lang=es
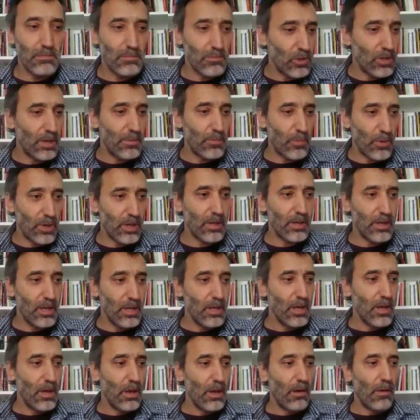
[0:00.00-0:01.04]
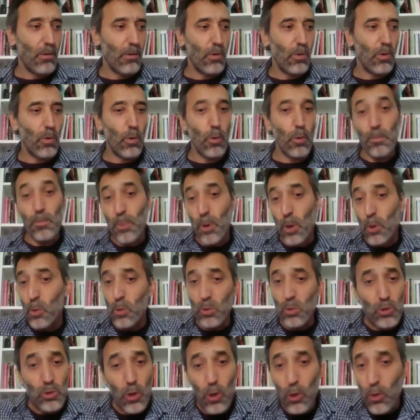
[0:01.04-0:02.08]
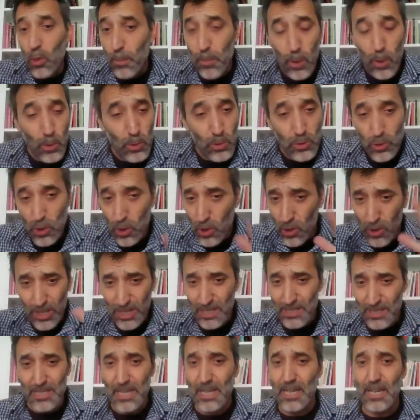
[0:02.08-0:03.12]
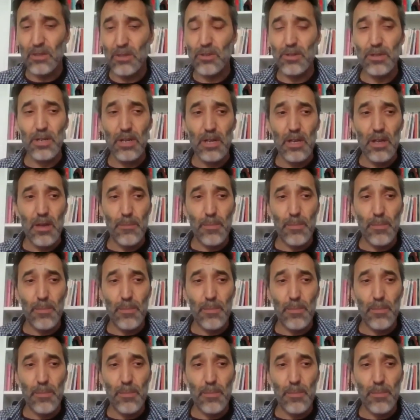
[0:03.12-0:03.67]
oye, pues un producto o dos productos, o lo que sea, ¿no?